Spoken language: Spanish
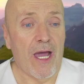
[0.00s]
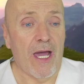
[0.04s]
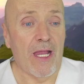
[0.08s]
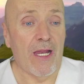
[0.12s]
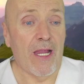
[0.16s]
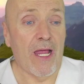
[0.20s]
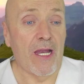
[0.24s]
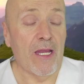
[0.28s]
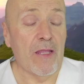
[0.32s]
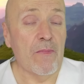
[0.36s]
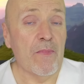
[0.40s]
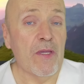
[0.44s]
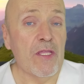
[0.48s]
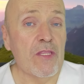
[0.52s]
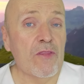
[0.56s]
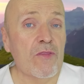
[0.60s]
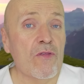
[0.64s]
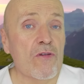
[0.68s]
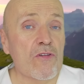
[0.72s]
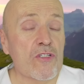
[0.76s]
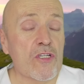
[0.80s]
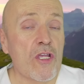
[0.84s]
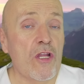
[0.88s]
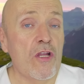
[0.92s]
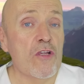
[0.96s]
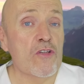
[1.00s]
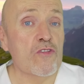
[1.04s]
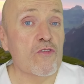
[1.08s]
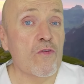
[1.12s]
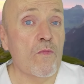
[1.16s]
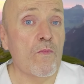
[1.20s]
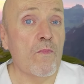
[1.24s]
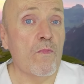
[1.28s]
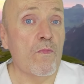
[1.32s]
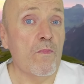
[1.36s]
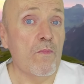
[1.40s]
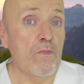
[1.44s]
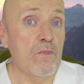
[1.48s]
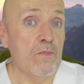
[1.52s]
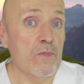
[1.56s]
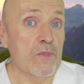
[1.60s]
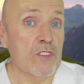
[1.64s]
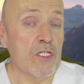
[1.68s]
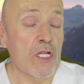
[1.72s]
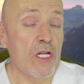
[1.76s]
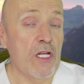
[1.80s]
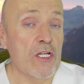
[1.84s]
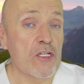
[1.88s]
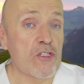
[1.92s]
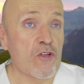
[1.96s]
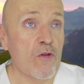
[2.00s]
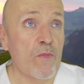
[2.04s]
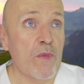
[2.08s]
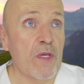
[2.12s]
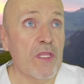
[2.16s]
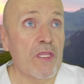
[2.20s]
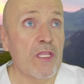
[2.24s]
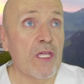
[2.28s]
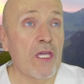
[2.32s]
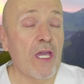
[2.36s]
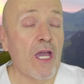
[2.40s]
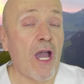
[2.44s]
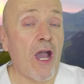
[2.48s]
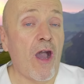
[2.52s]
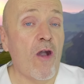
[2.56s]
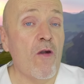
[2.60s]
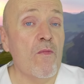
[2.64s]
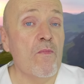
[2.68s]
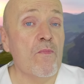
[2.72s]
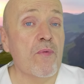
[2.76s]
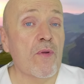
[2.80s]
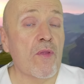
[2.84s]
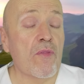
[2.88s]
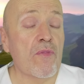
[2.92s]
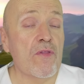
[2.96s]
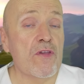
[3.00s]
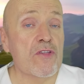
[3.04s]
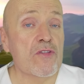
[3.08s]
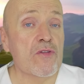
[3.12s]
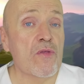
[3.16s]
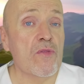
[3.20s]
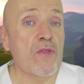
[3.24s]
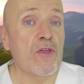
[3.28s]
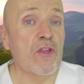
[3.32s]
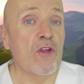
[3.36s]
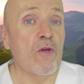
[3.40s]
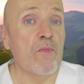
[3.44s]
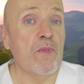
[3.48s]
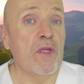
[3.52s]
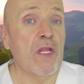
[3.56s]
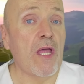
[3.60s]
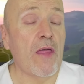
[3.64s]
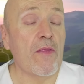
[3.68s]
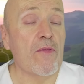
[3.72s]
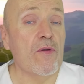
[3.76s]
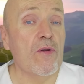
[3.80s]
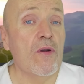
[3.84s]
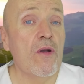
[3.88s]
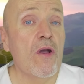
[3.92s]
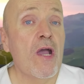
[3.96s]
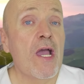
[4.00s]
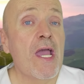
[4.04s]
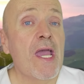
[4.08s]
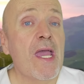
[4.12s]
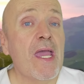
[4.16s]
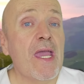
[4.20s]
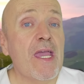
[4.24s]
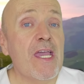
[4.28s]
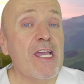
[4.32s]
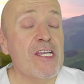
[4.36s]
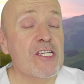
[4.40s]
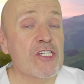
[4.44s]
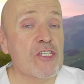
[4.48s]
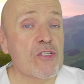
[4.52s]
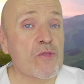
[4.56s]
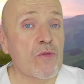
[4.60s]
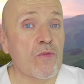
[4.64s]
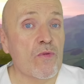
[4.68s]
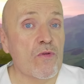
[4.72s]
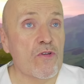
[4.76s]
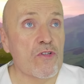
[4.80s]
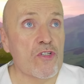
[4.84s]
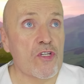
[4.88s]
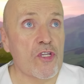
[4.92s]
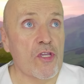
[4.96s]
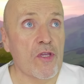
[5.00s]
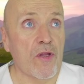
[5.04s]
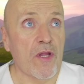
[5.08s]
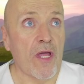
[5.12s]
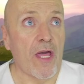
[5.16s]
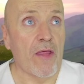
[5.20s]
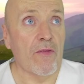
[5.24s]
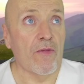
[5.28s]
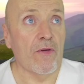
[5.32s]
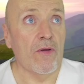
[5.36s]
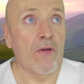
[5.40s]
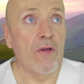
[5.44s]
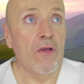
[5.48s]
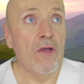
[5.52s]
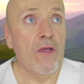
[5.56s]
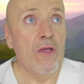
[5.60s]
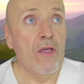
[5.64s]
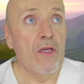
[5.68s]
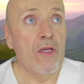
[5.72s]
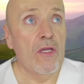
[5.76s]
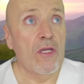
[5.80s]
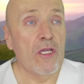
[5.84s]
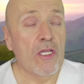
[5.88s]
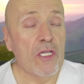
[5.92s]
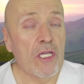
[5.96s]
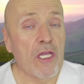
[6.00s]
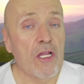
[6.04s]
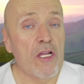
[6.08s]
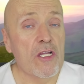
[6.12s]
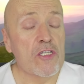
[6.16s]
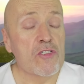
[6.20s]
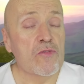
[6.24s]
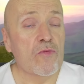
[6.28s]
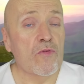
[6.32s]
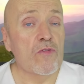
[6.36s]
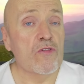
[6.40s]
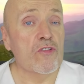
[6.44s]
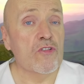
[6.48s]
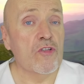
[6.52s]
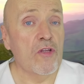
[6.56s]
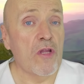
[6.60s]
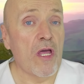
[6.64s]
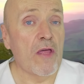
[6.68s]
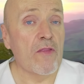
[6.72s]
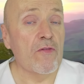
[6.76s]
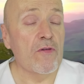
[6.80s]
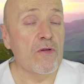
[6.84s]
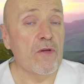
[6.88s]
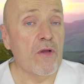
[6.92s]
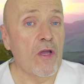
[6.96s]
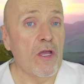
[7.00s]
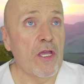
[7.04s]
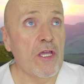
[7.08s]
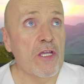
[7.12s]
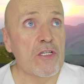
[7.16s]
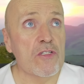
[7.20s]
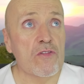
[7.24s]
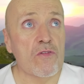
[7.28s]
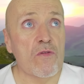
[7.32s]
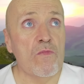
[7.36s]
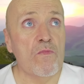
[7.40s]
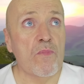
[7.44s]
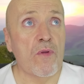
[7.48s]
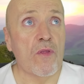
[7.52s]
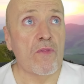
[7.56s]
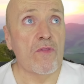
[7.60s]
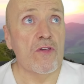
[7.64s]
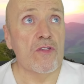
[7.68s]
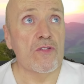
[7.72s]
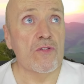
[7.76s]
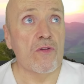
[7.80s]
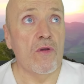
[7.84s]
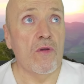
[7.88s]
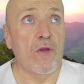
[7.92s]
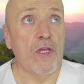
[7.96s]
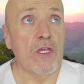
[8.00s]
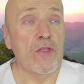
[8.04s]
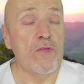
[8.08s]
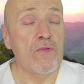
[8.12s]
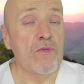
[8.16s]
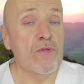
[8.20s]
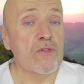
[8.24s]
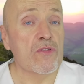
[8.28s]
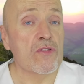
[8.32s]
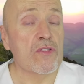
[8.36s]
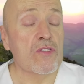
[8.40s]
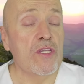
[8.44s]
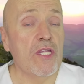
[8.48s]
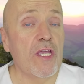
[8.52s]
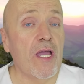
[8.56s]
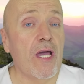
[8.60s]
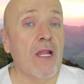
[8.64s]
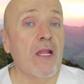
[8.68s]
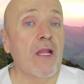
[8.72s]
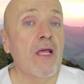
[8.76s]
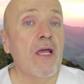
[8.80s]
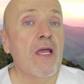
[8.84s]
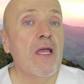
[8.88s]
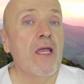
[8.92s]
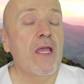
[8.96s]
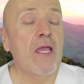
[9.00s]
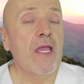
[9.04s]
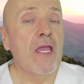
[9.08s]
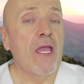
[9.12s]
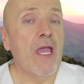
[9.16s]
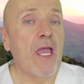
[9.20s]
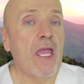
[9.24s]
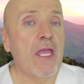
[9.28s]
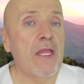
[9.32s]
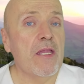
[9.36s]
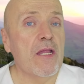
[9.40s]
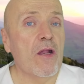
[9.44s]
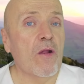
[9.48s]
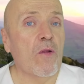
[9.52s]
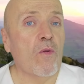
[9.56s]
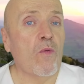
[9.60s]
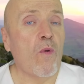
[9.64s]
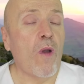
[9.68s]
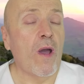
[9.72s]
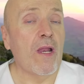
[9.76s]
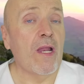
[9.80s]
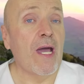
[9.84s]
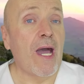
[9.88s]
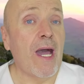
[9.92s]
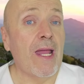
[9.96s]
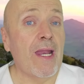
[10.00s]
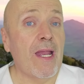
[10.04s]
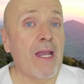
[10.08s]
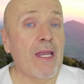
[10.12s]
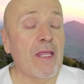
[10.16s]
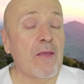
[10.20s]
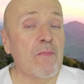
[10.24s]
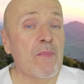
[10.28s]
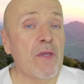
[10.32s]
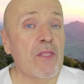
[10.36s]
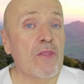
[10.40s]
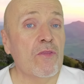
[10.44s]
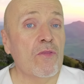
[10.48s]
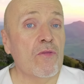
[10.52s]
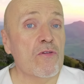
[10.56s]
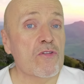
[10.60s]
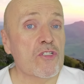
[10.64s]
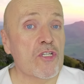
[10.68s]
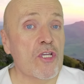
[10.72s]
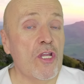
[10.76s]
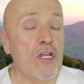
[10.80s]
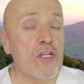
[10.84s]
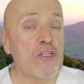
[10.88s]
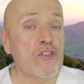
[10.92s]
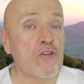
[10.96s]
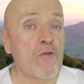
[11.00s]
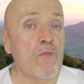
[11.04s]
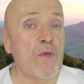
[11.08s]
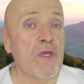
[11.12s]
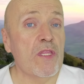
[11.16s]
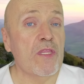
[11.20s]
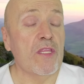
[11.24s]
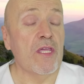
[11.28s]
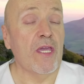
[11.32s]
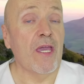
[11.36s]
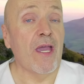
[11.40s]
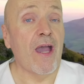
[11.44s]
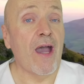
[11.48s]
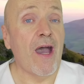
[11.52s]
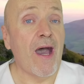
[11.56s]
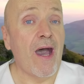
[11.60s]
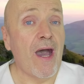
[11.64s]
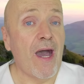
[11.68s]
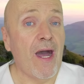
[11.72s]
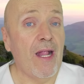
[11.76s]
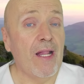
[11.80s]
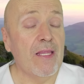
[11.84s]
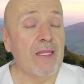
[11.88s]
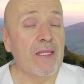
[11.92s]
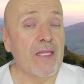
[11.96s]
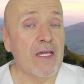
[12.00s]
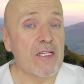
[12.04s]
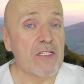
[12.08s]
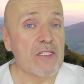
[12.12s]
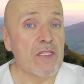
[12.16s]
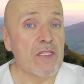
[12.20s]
alimento se le, se le somete a un proceso denominado extrusionado. Y el extrusionado es un proceso industrial en el cual al alimento se le somete a altas